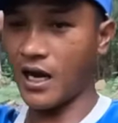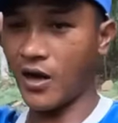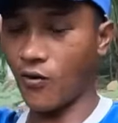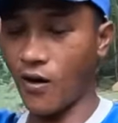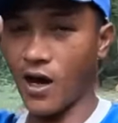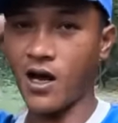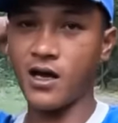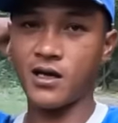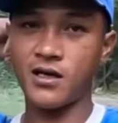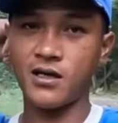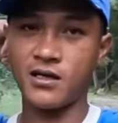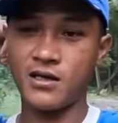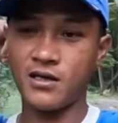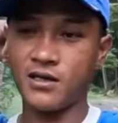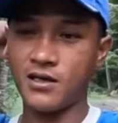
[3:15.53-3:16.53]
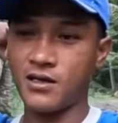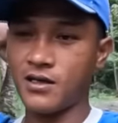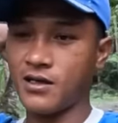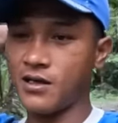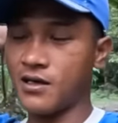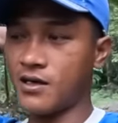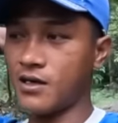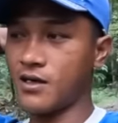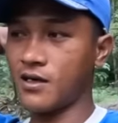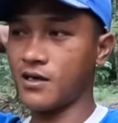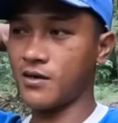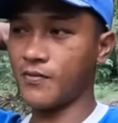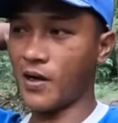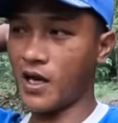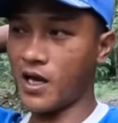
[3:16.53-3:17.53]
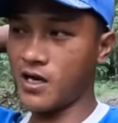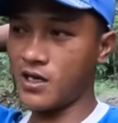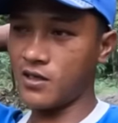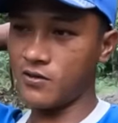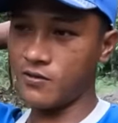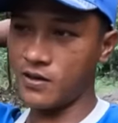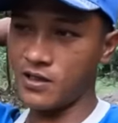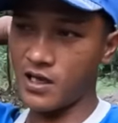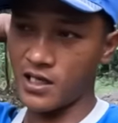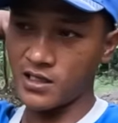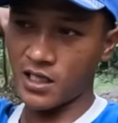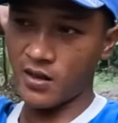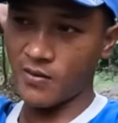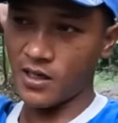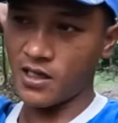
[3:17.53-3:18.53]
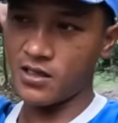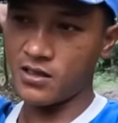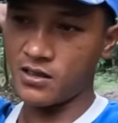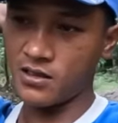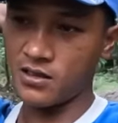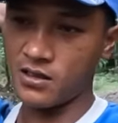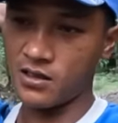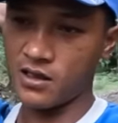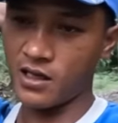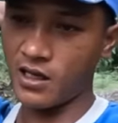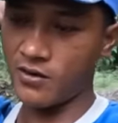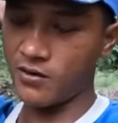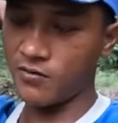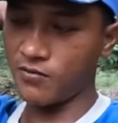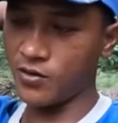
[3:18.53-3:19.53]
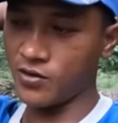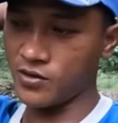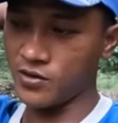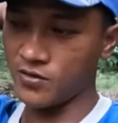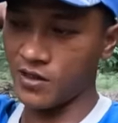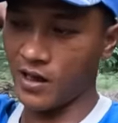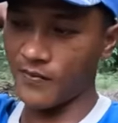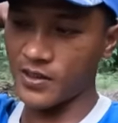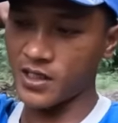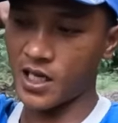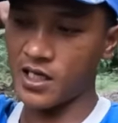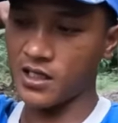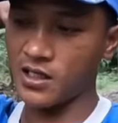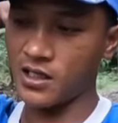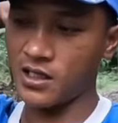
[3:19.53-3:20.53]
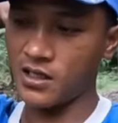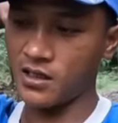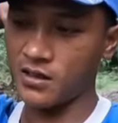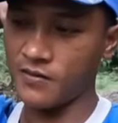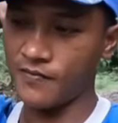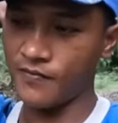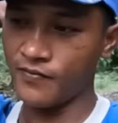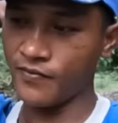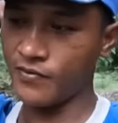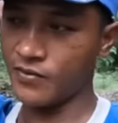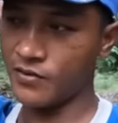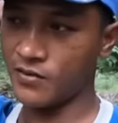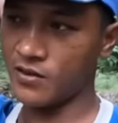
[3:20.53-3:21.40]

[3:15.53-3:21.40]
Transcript: dalawa. Mm. Ang panganay yung ay nasa ama. Mm. Ayan nung bunso na pa sa akin. Mm.